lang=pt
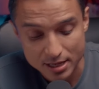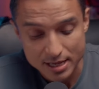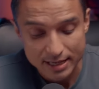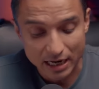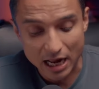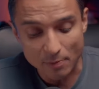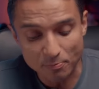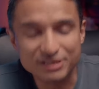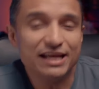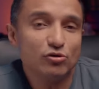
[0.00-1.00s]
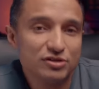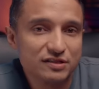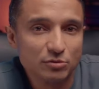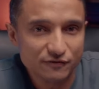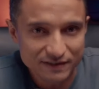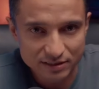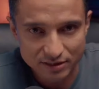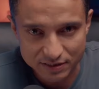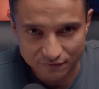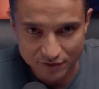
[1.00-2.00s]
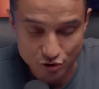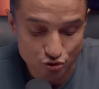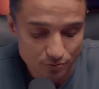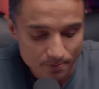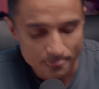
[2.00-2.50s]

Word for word: Galera, por que, que nós estamos fazendo esse vídeo?